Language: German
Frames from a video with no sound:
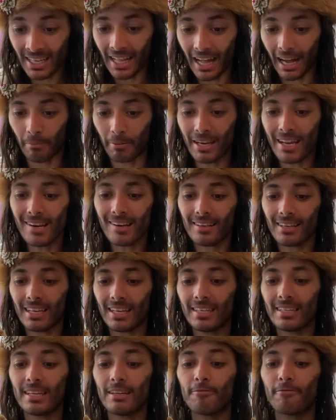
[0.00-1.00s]
aber nicht
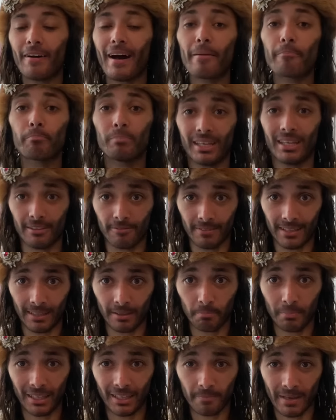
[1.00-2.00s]
in den
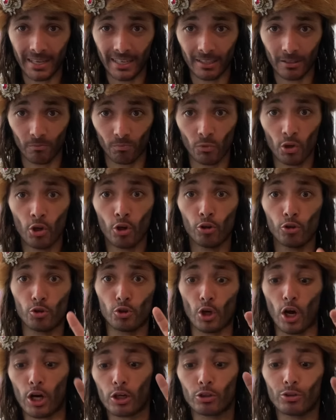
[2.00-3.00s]
Farbpigmenten,
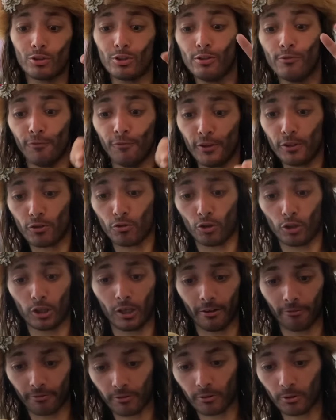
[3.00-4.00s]
sagt die
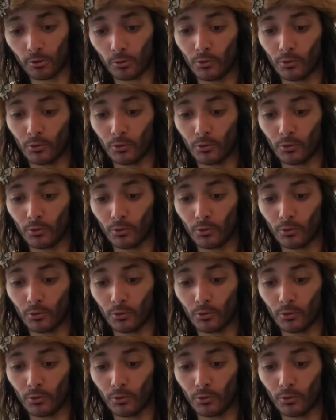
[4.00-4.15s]
Wissenschaft.